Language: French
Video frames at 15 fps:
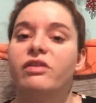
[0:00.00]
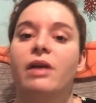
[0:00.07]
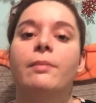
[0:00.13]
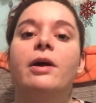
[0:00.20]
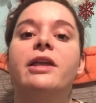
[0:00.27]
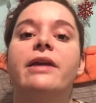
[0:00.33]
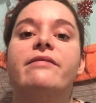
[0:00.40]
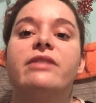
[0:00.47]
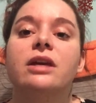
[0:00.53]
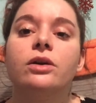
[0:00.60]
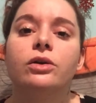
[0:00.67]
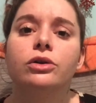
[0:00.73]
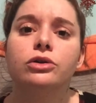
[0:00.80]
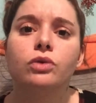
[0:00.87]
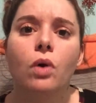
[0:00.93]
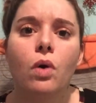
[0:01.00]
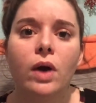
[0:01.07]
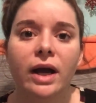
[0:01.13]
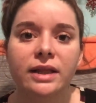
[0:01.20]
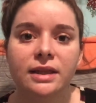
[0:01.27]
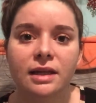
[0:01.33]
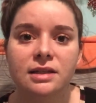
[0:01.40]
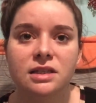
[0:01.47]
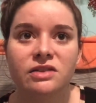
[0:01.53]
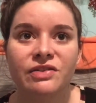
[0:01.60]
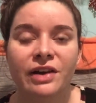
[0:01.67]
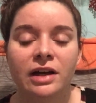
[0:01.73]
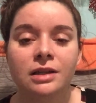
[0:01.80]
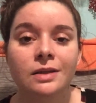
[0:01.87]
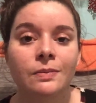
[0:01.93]
Vraiment, il y avait trois 3 ou 4 teintes
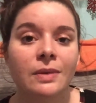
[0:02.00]
différentes,